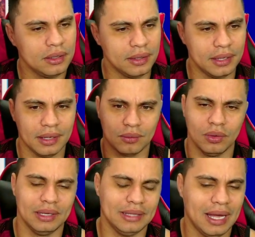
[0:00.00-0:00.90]
é,
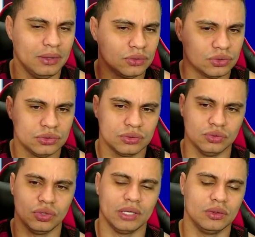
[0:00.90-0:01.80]
com lendários,
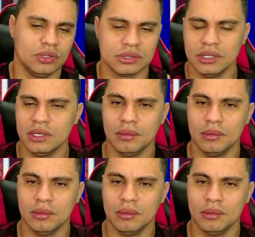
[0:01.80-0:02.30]
com jogadores